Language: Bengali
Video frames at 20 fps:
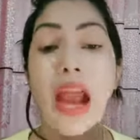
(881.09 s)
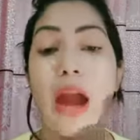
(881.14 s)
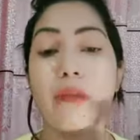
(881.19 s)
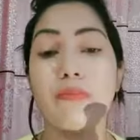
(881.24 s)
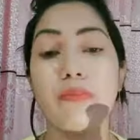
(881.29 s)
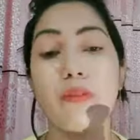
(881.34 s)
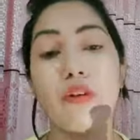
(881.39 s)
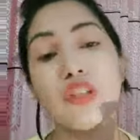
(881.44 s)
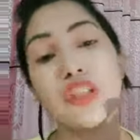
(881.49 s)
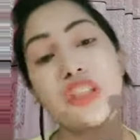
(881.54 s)

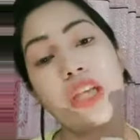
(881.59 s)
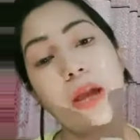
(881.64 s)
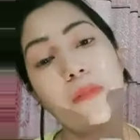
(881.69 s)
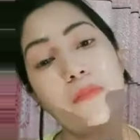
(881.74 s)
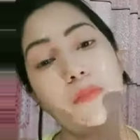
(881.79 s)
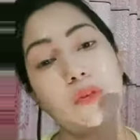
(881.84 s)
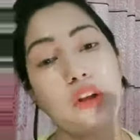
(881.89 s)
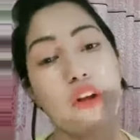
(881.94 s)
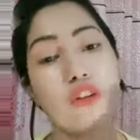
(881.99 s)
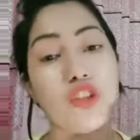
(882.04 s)
আপনি হচ্ছে
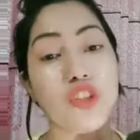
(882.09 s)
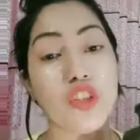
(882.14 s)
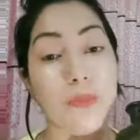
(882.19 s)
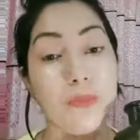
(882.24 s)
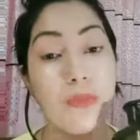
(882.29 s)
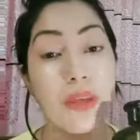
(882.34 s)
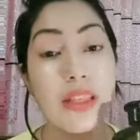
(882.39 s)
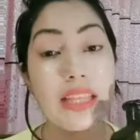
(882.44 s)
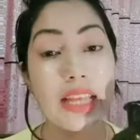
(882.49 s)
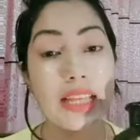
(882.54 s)
শ্যাম্পুটা হচ্ছে
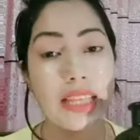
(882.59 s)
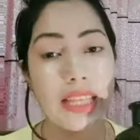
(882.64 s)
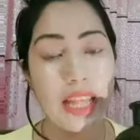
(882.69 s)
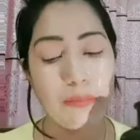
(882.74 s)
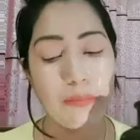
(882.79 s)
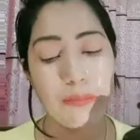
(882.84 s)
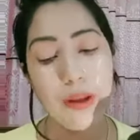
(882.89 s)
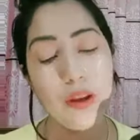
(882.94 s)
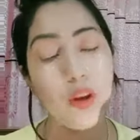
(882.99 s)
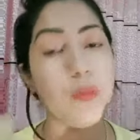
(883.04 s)
সপ্তাহে তিন দিন
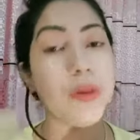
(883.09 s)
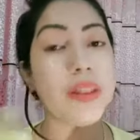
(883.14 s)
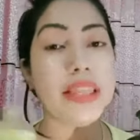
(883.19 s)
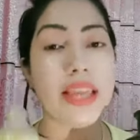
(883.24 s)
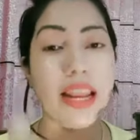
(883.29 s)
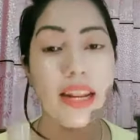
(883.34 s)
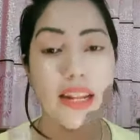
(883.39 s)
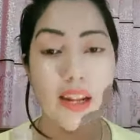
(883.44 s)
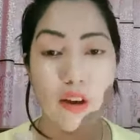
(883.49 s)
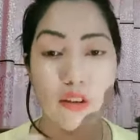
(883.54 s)
অ্যাপ্লাই করবেন
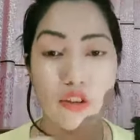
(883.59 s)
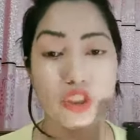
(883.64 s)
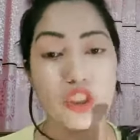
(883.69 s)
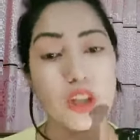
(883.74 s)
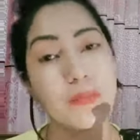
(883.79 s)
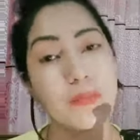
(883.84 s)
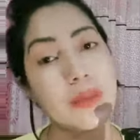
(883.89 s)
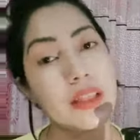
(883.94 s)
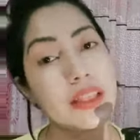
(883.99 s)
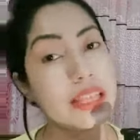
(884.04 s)
তেলটা হচ্ছে
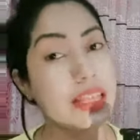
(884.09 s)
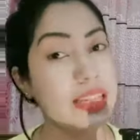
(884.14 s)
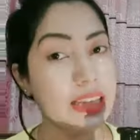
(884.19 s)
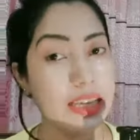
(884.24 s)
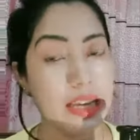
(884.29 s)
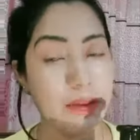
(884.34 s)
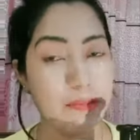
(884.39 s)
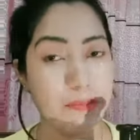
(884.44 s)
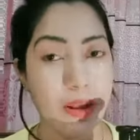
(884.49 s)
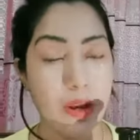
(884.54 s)
সপ্তাহে তিন দিন
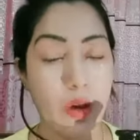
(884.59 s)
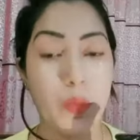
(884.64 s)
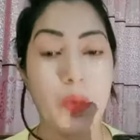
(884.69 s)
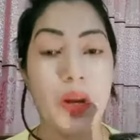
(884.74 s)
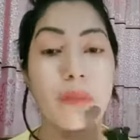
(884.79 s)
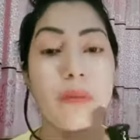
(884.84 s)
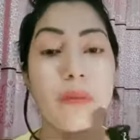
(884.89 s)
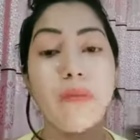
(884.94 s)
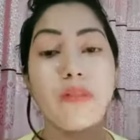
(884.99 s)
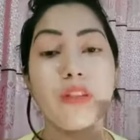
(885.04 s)
অ্যাপ্লাই করবেন
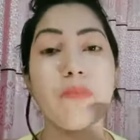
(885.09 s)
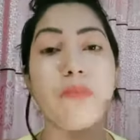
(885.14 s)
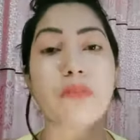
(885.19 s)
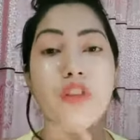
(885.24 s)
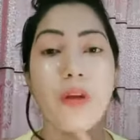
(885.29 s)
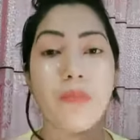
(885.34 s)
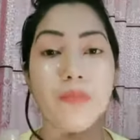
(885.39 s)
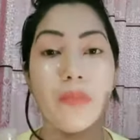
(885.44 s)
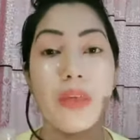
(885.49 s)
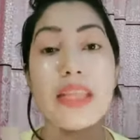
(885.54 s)
এবার হচ্ছে আপনি
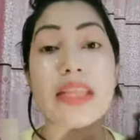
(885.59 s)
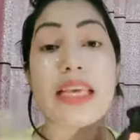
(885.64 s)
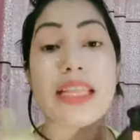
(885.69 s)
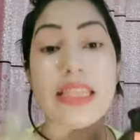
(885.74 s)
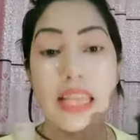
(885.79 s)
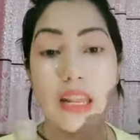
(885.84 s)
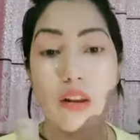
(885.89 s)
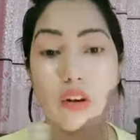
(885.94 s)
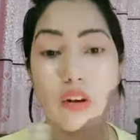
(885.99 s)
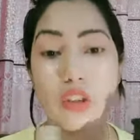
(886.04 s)
সপ্তাহে তিন
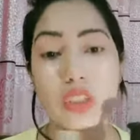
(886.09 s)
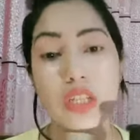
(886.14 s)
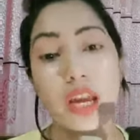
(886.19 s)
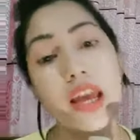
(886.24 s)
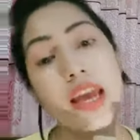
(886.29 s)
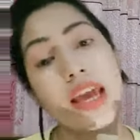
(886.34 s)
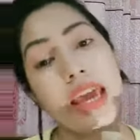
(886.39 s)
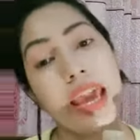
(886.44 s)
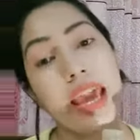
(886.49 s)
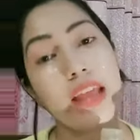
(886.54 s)
দিন হচ্ছে
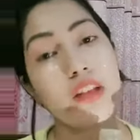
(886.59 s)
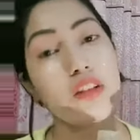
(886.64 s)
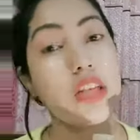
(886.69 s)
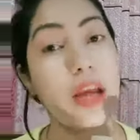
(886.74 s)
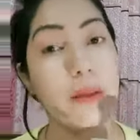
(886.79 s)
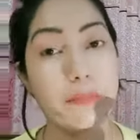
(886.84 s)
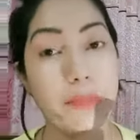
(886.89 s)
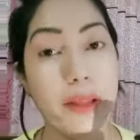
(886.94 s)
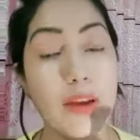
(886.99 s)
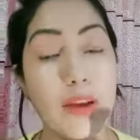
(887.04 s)
এই দুটো
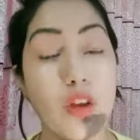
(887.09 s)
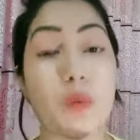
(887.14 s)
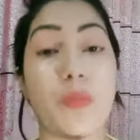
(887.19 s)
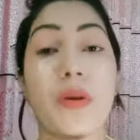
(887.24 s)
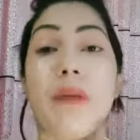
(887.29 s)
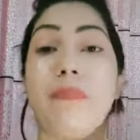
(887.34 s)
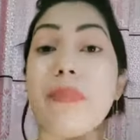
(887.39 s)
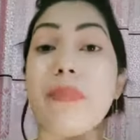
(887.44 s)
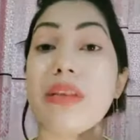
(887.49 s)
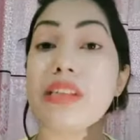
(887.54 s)
অ্যাপ্লাই করবেন
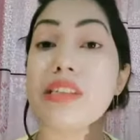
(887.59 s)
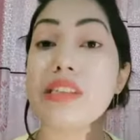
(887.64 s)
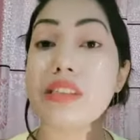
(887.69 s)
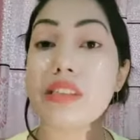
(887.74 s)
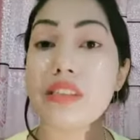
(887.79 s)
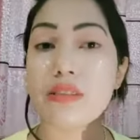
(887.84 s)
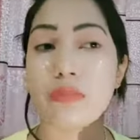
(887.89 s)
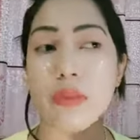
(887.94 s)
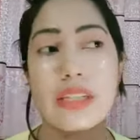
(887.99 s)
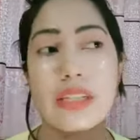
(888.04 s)
আপনাদের
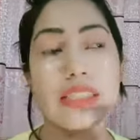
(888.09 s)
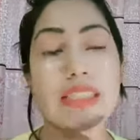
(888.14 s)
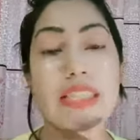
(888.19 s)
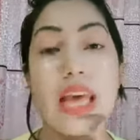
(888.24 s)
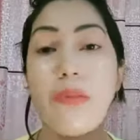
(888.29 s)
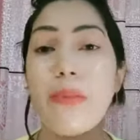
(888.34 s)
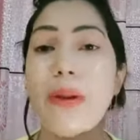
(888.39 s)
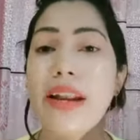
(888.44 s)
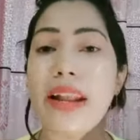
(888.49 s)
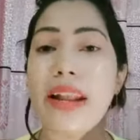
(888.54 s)
মানে
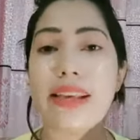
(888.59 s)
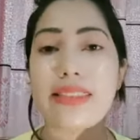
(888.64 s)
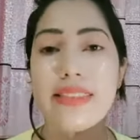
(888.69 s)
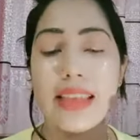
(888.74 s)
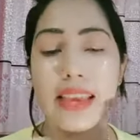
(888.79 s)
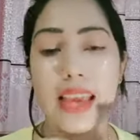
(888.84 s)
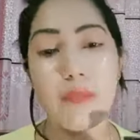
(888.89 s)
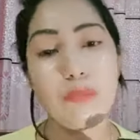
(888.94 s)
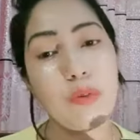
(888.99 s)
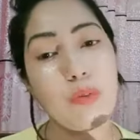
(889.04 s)
সেভেন ডেজ
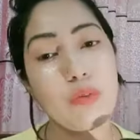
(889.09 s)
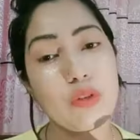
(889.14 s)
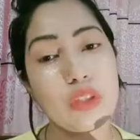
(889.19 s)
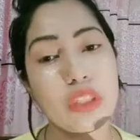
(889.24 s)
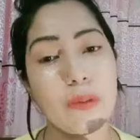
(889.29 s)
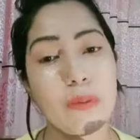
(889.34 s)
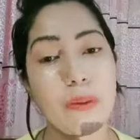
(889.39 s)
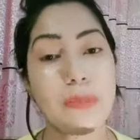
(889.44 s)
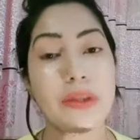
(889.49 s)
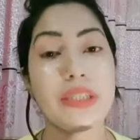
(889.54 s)
থেকে আপনি বুঝতে
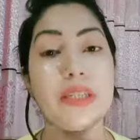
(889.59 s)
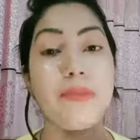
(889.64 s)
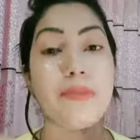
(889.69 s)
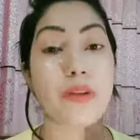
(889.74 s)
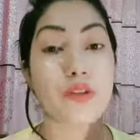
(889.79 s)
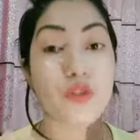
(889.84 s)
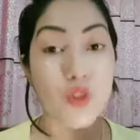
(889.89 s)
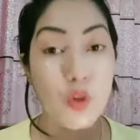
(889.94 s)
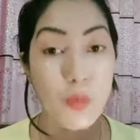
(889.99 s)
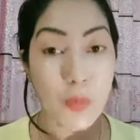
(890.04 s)
পারবেন যে আপনার
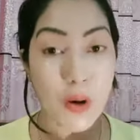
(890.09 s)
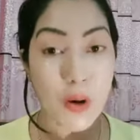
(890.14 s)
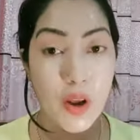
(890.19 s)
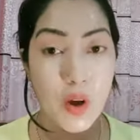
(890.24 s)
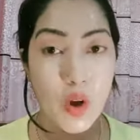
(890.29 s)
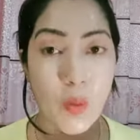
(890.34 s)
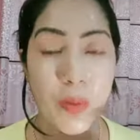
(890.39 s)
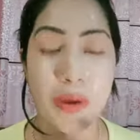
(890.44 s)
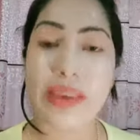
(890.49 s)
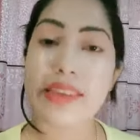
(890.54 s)
চুল পড়া
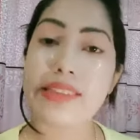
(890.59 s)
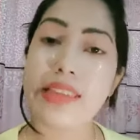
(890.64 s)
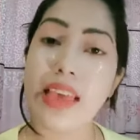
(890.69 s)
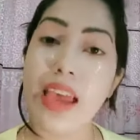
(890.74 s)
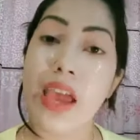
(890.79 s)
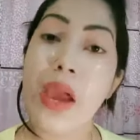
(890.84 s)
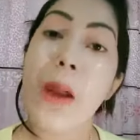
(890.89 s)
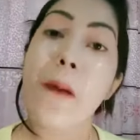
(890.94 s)
কমে গেছে